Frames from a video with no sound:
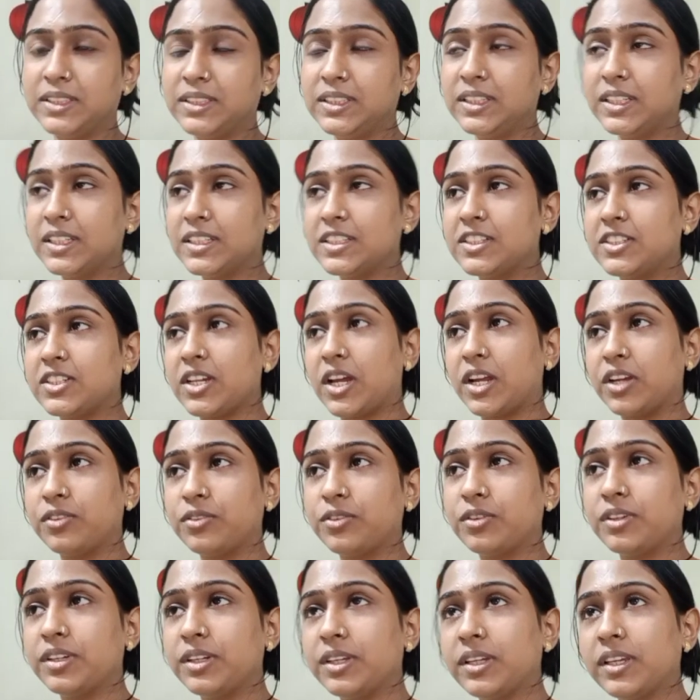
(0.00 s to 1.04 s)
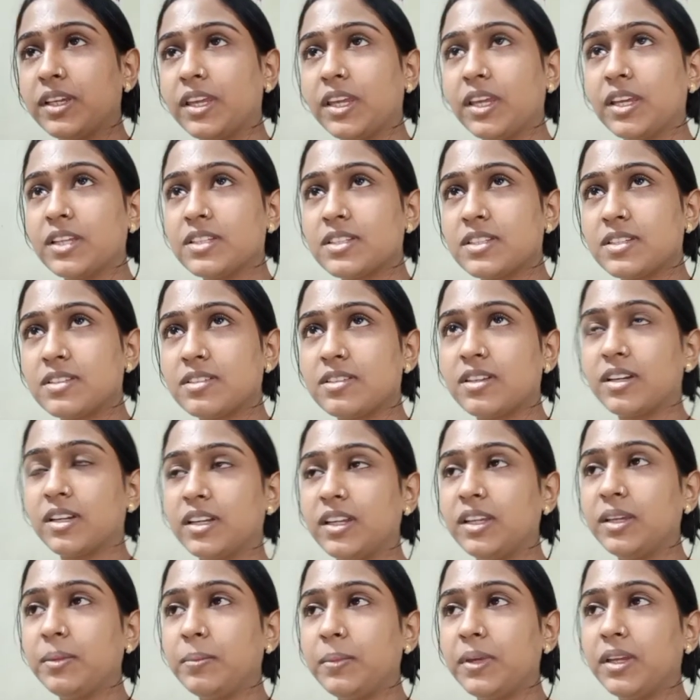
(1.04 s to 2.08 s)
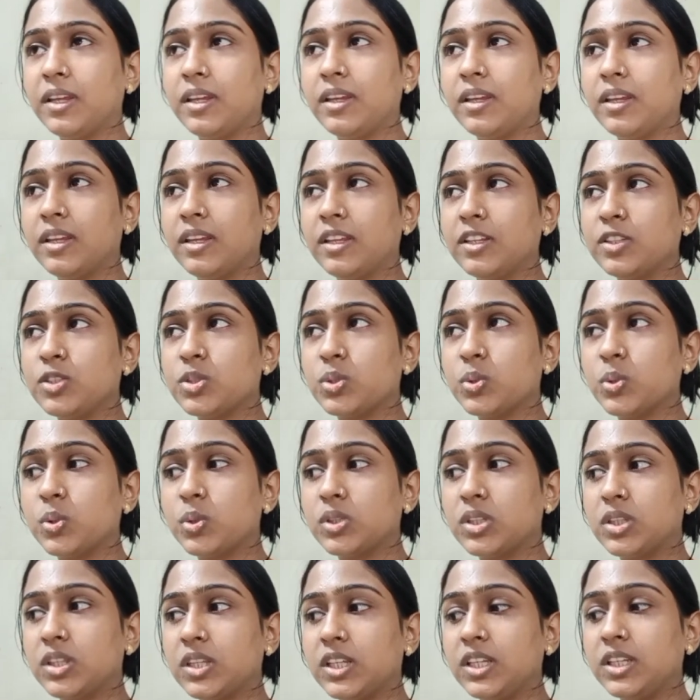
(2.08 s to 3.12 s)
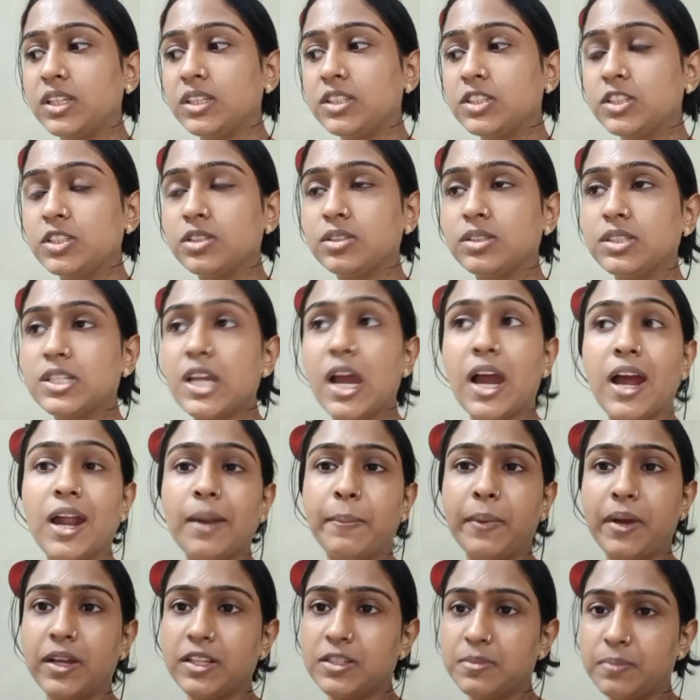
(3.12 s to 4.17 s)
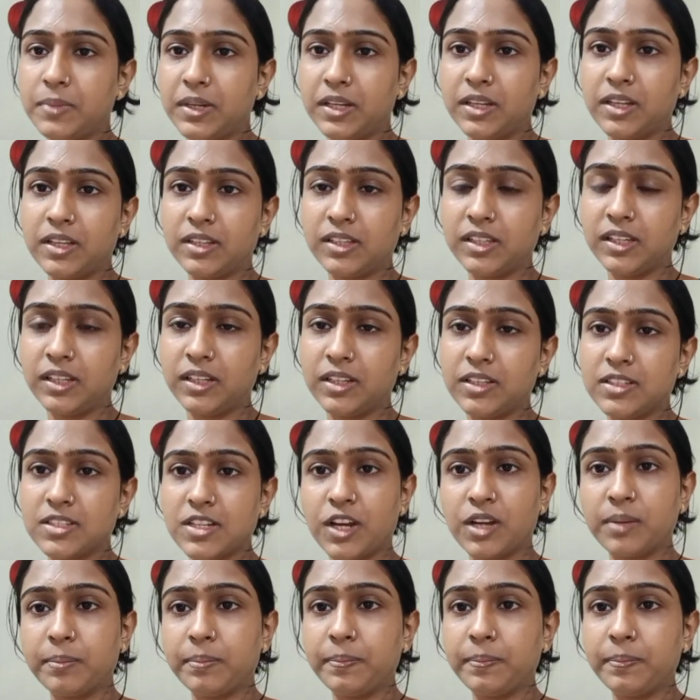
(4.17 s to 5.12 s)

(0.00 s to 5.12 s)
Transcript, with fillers: ये जनवरी के स्टार्टिंग में जो तीन चार पाँच महीना थे ना चार